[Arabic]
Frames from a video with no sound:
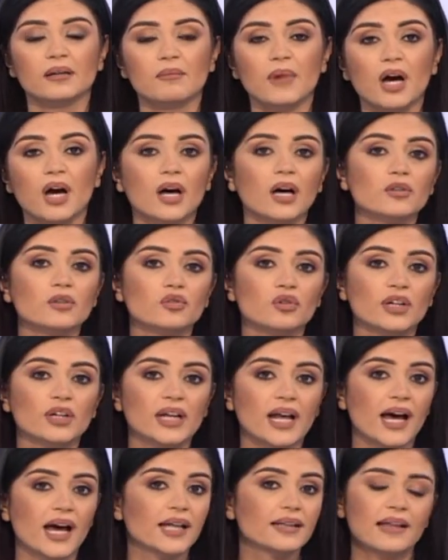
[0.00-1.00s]
مخاطره
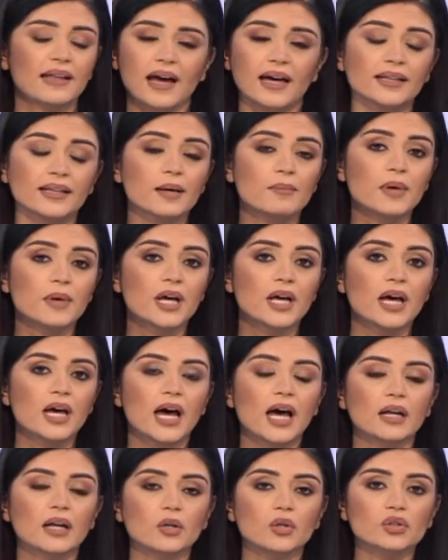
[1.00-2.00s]
الى حد عدم
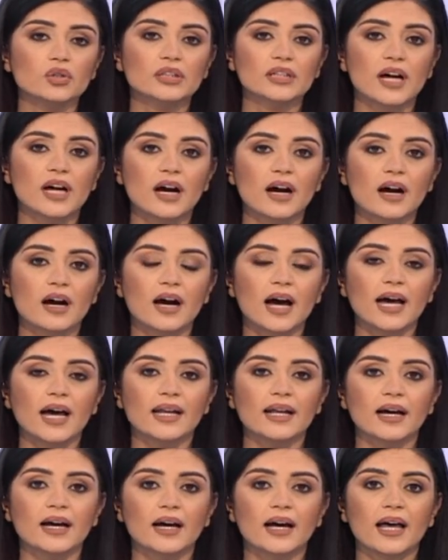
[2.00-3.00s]
القدره
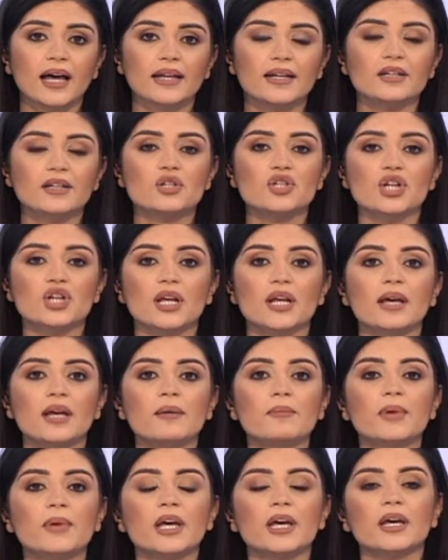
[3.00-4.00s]
على
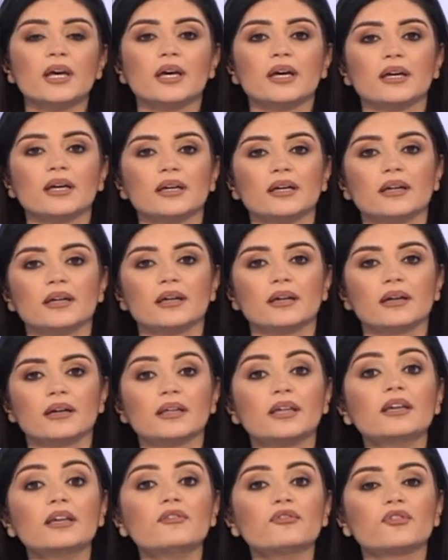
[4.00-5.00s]
الانجاب آه،
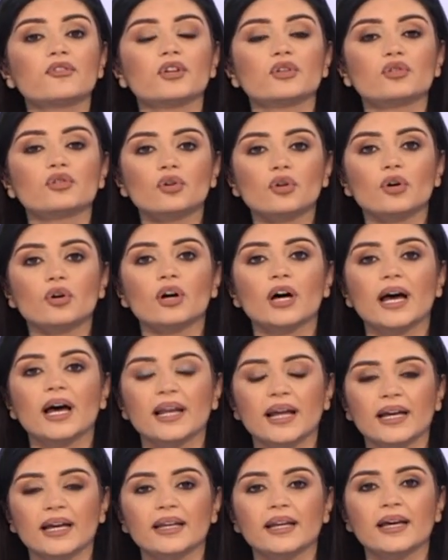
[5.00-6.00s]
كيف طرق
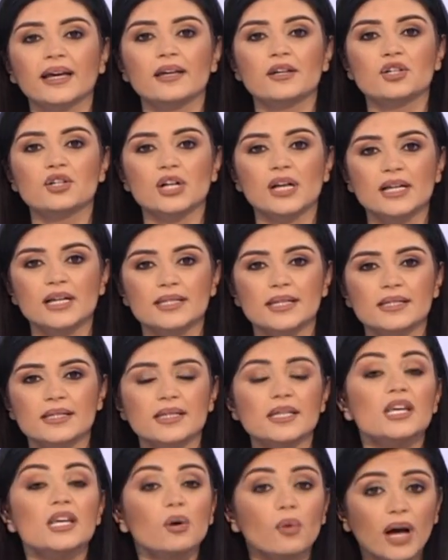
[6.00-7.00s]
العلاج
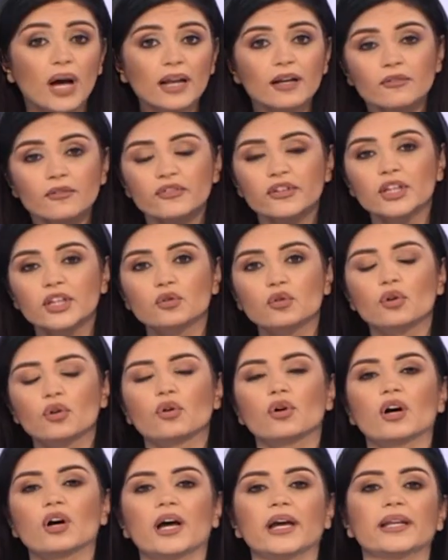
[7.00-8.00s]
الأساسية وهل في
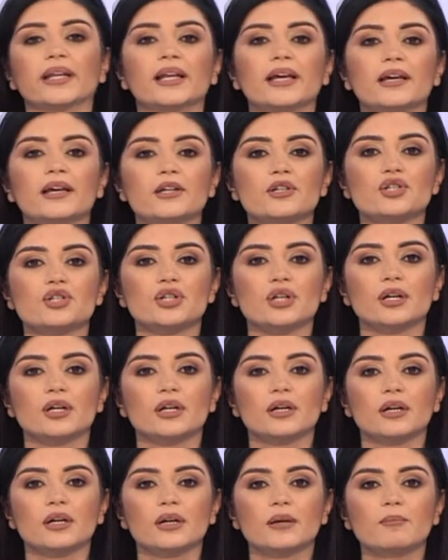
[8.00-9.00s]
طرق علاج
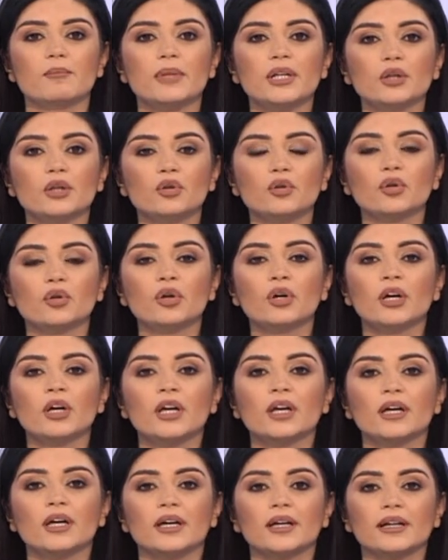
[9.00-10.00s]
آه، منه
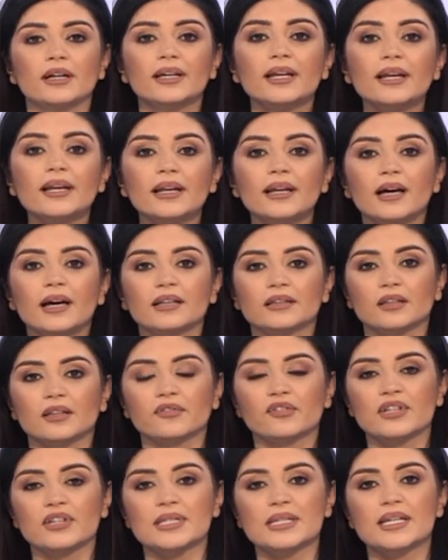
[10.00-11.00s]
آه، كل
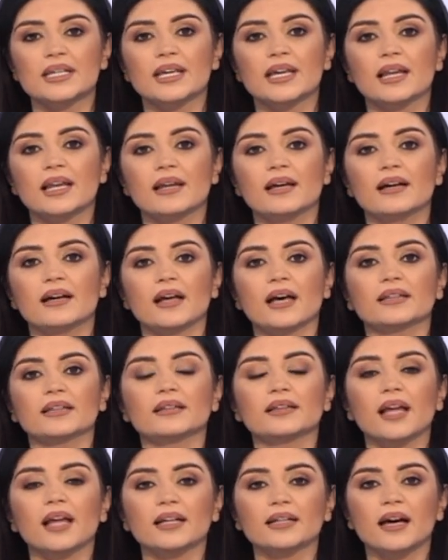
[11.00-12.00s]
التفاصيل رح
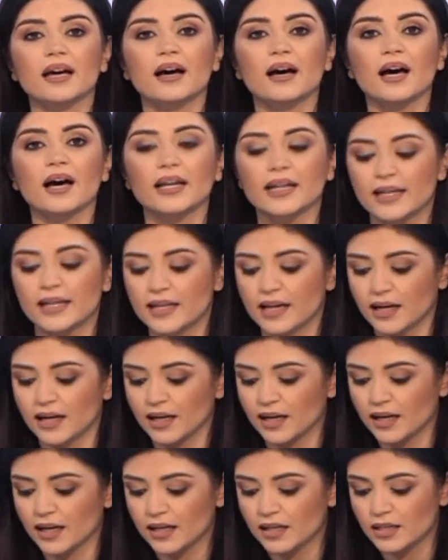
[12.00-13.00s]
تطلعنا
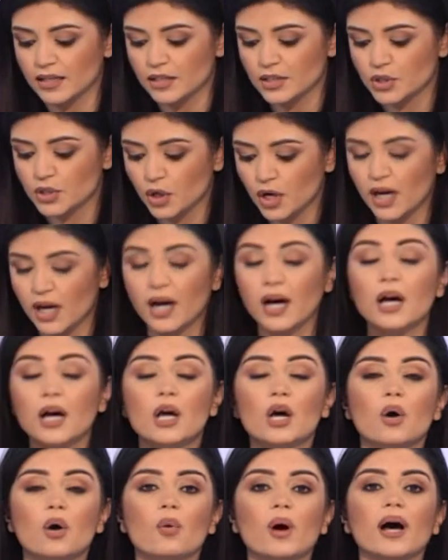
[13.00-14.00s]
عليها سهى
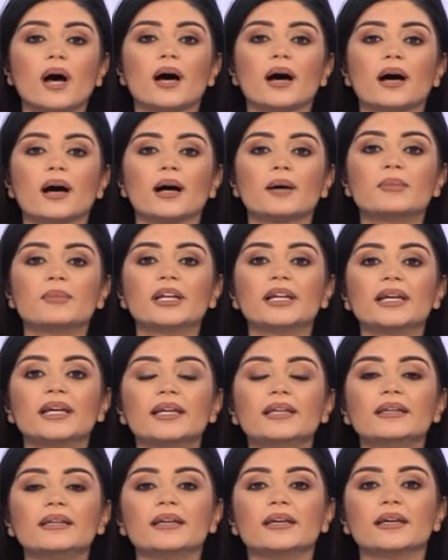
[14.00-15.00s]
وهاب اللي
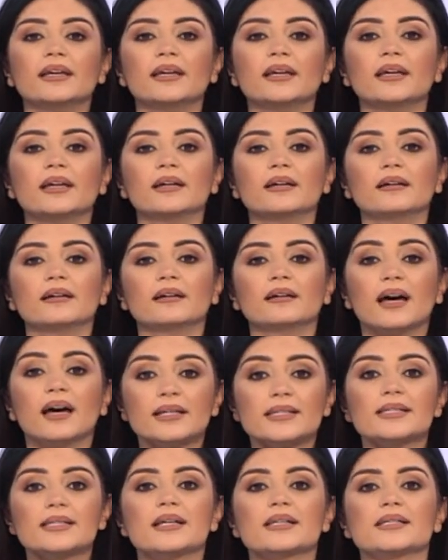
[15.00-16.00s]
هي
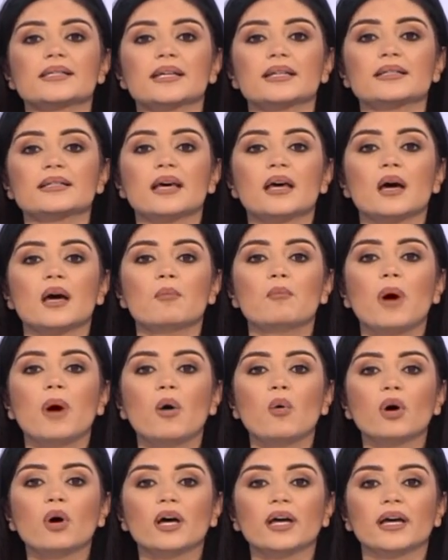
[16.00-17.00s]
أسست
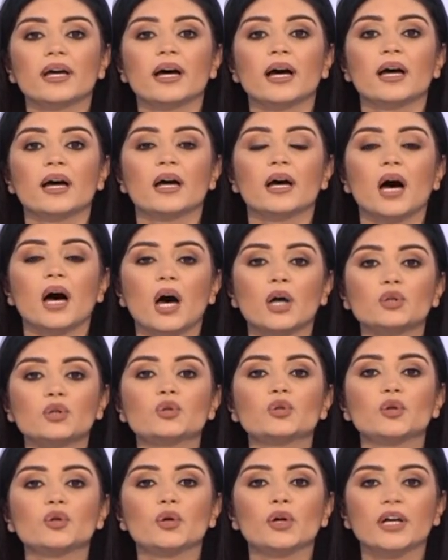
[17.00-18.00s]
موقع
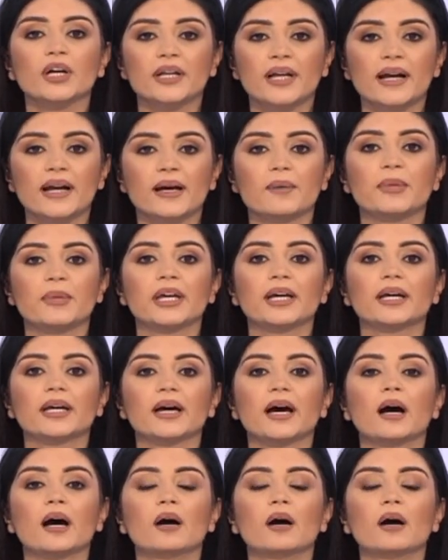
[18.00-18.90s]
أندو نارابيك